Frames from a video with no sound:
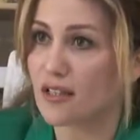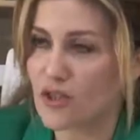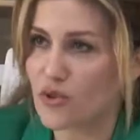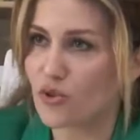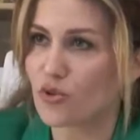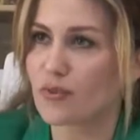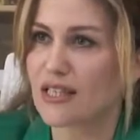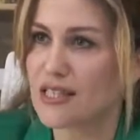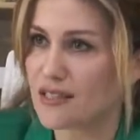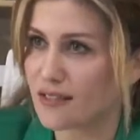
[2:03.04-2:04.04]
ne yaşıyorum, ne
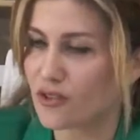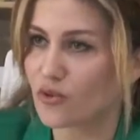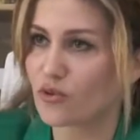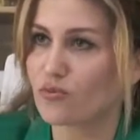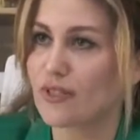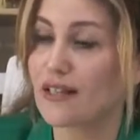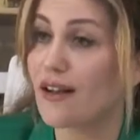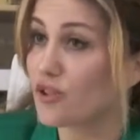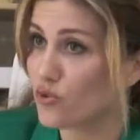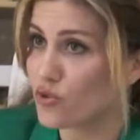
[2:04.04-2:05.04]
hissediyorum,
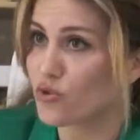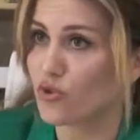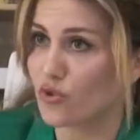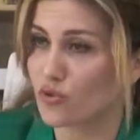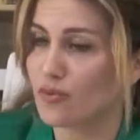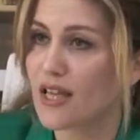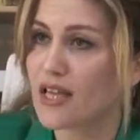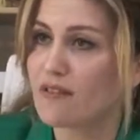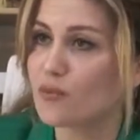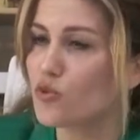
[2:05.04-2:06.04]
neler düşünüyorum
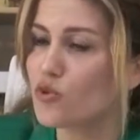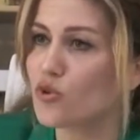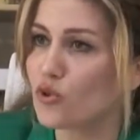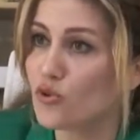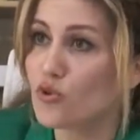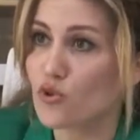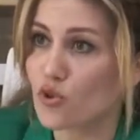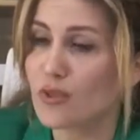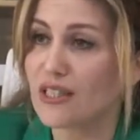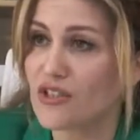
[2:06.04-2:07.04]
ve bu sorunun
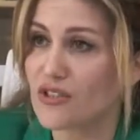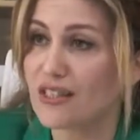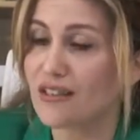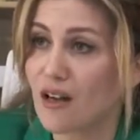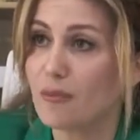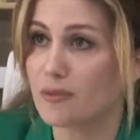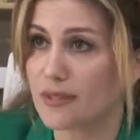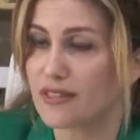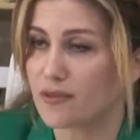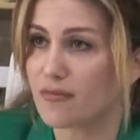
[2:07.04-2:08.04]
çözümü için ne
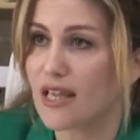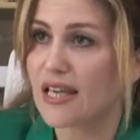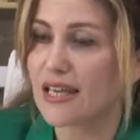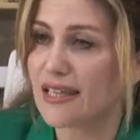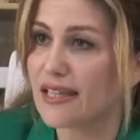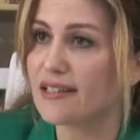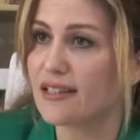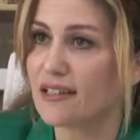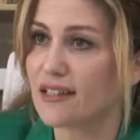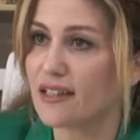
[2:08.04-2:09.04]
yapabilirim?
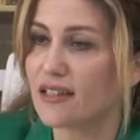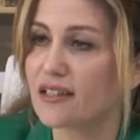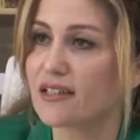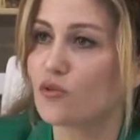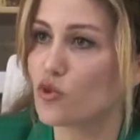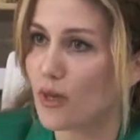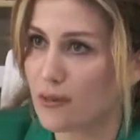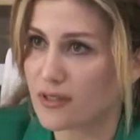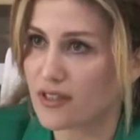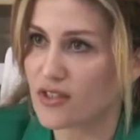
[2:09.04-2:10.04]
Gerektiğinde e,
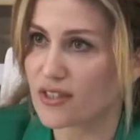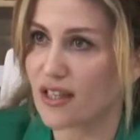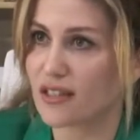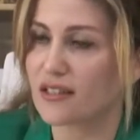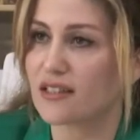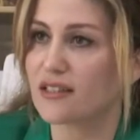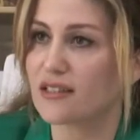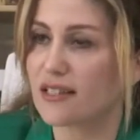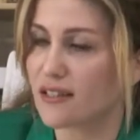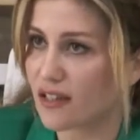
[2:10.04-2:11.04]
uzman bir kişiden e,
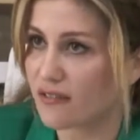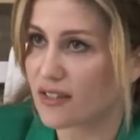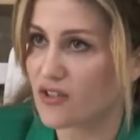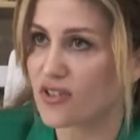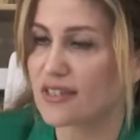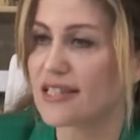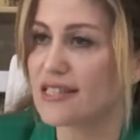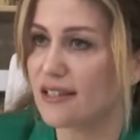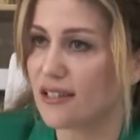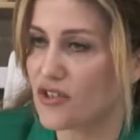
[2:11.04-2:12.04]
tedavi için,
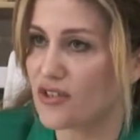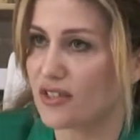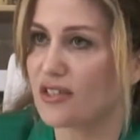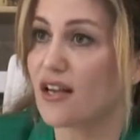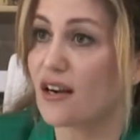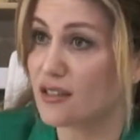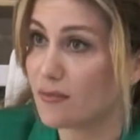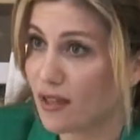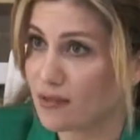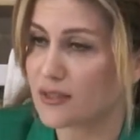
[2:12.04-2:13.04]
destek için
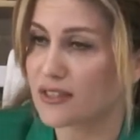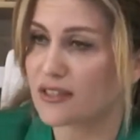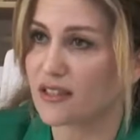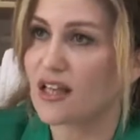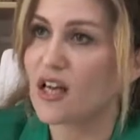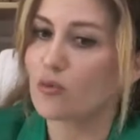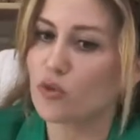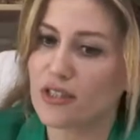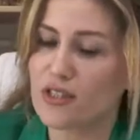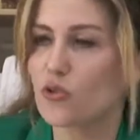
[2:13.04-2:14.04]
yardım almaları,
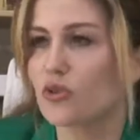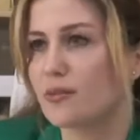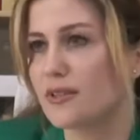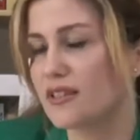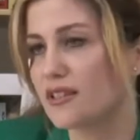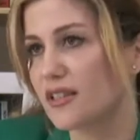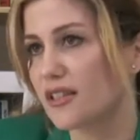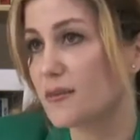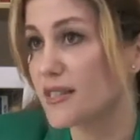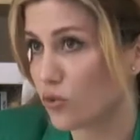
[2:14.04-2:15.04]
bu ilaç olabilir,
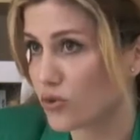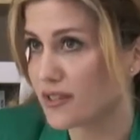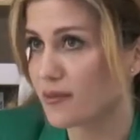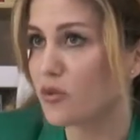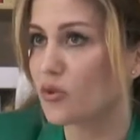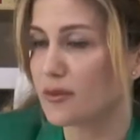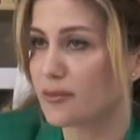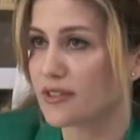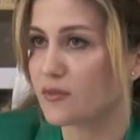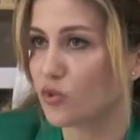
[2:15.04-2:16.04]
e, psikoterapi
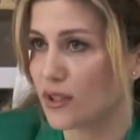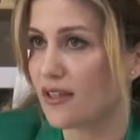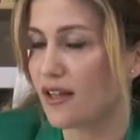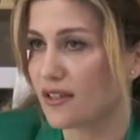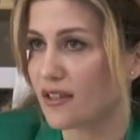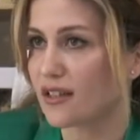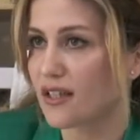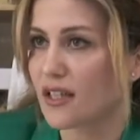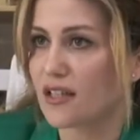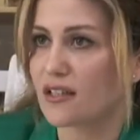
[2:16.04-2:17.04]
olabilir. Bu alanda
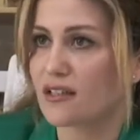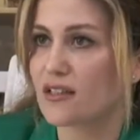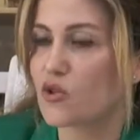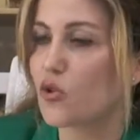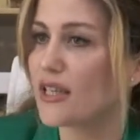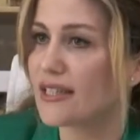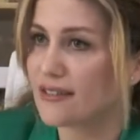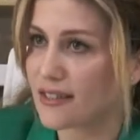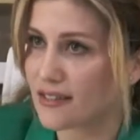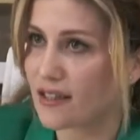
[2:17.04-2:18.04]
e, çok
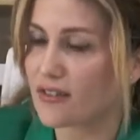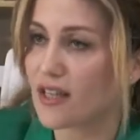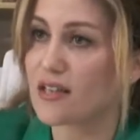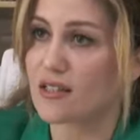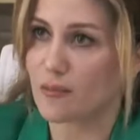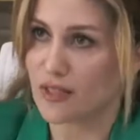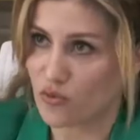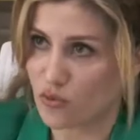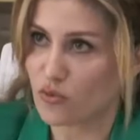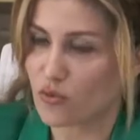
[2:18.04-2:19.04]
yeni tedaviler de
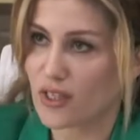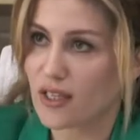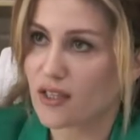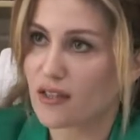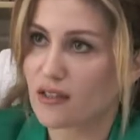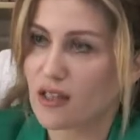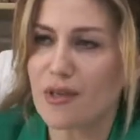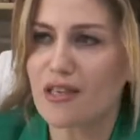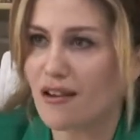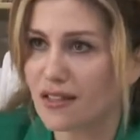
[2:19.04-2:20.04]
mevcut. E,
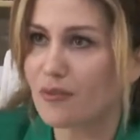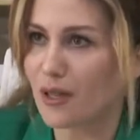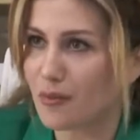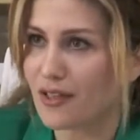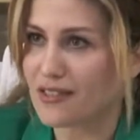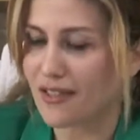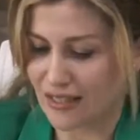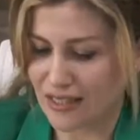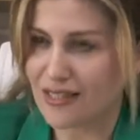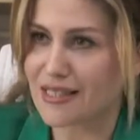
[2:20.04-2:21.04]
ama yardım
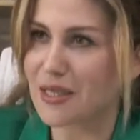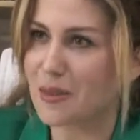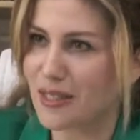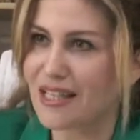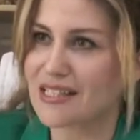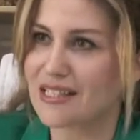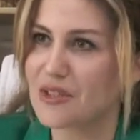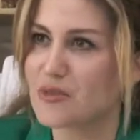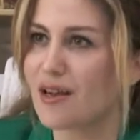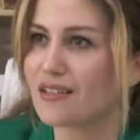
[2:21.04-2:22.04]
almaktan en azından azından bir kez
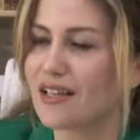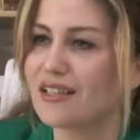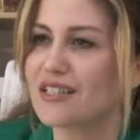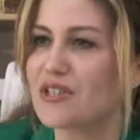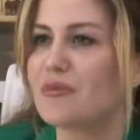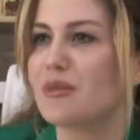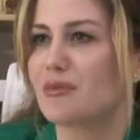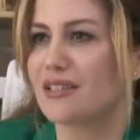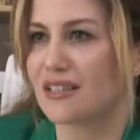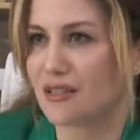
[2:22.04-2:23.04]
danışmaktan
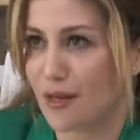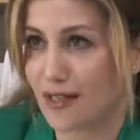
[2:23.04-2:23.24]
kaçınmamalarını